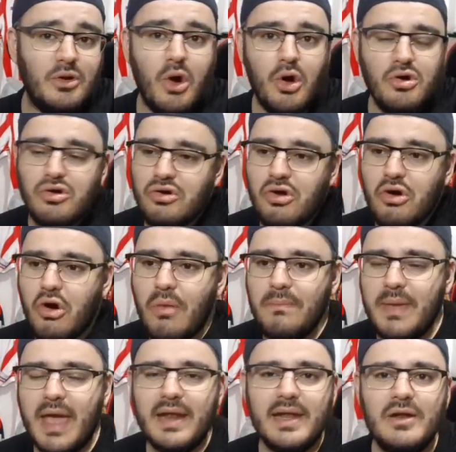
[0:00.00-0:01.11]
no, no, no
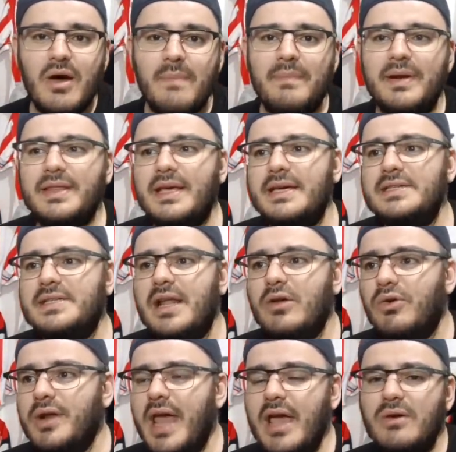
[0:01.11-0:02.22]
conviene, ¿no? Aparte que está el
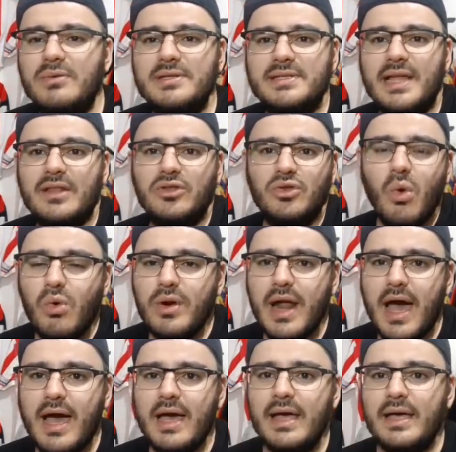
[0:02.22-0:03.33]
Conejo, está
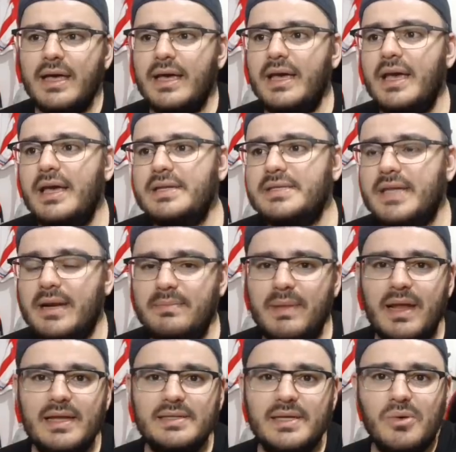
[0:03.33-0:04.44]
Antuna, eh, están
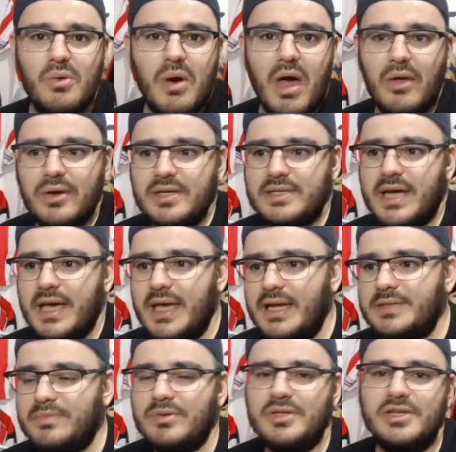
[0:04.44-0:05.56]
miles de jugadores ahí en
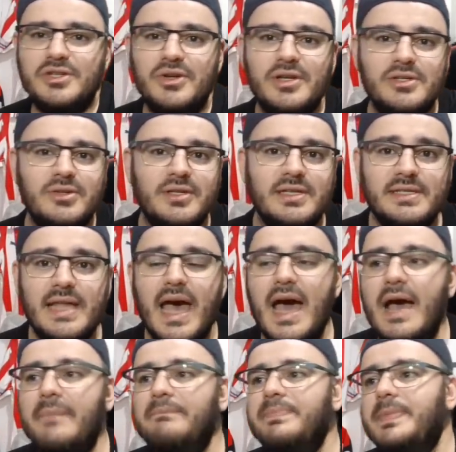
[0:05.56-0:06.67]
las posiciones donde
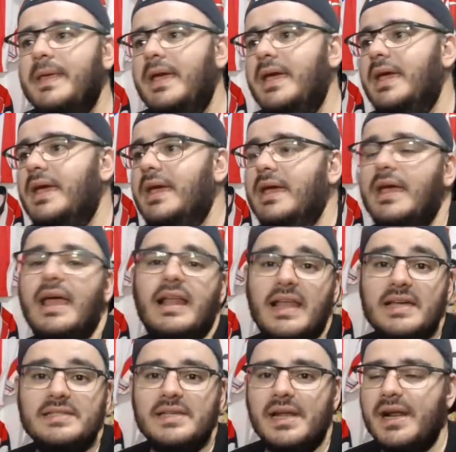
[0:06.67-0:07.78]
está eh,
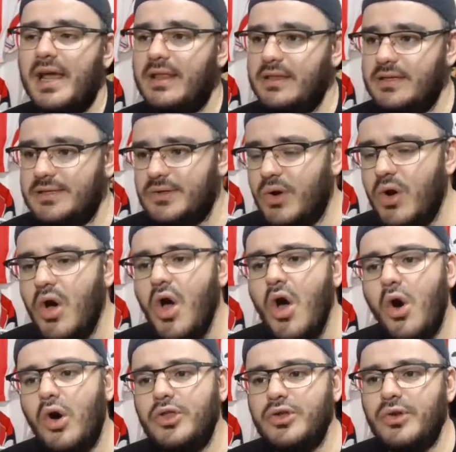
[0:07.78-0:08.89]
Elias Hernández, ¿no?
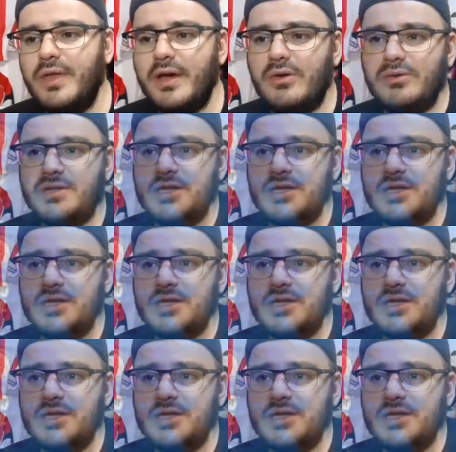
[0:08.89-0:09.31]
Otro de Cruz